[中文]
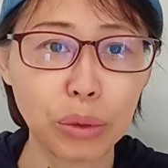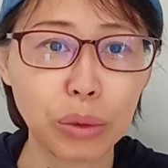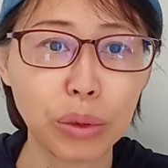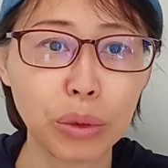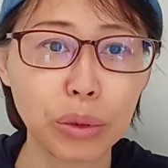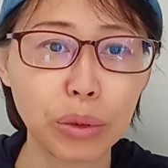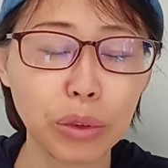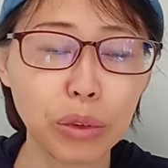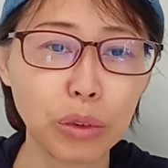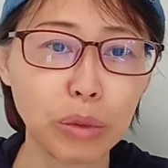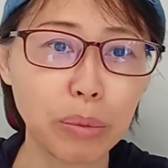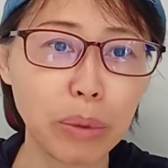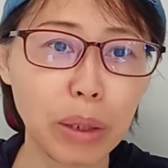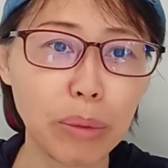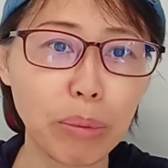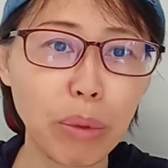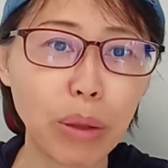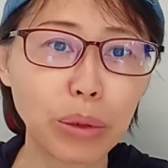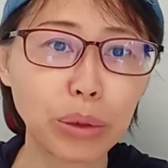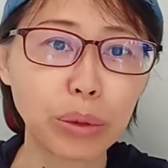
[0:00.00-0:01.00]
从中又
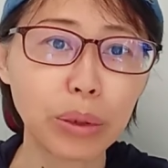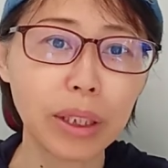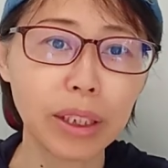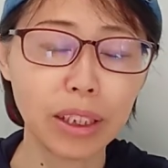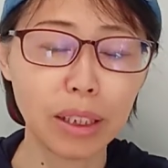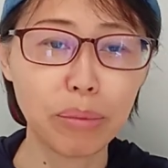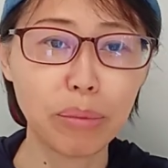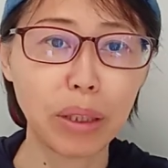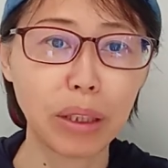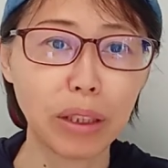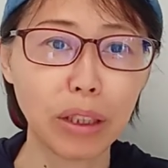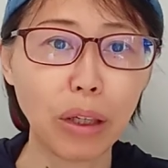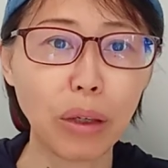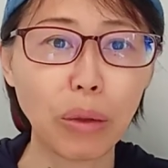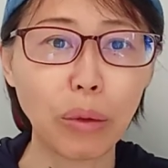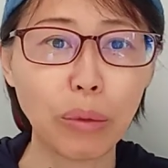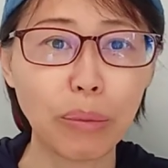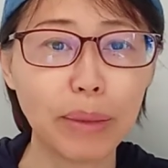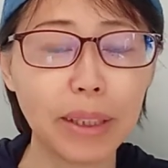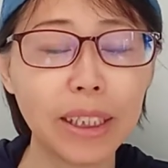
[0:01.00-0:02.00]
被爆出了一些猛
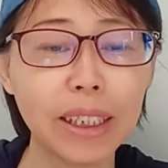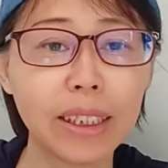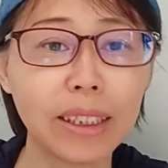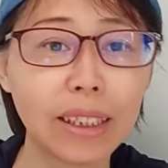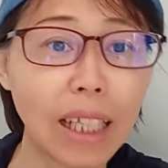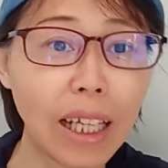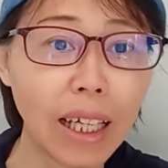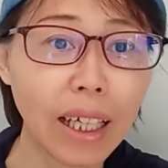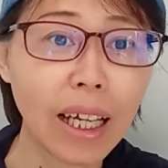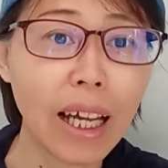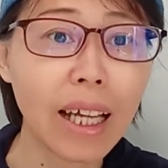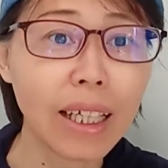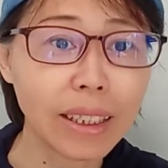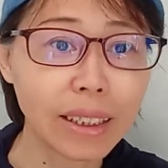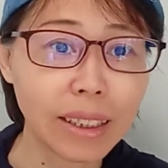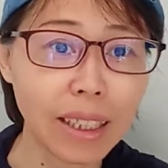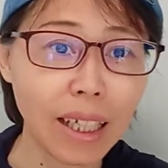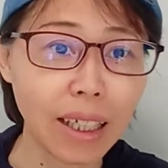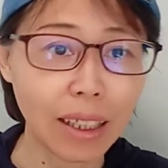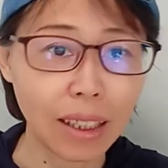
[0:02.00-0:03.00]
料，我们一起再来
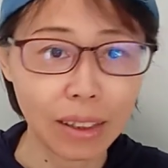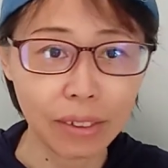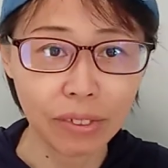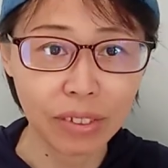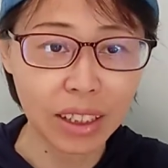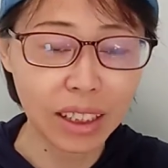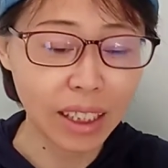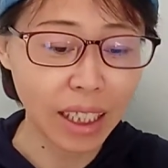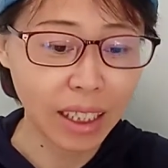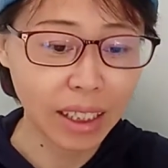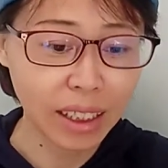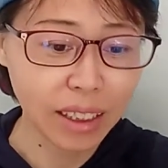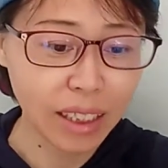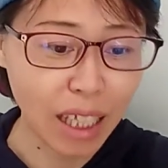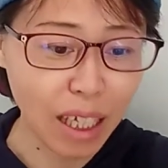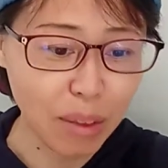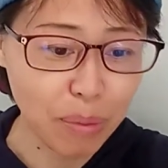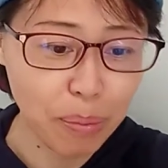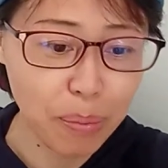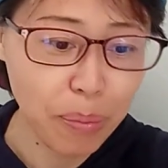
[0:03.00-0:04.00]
看一下哈，分享一
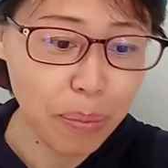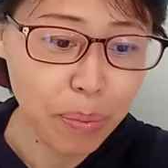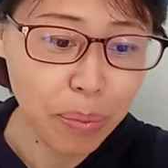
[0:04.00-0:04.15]
下。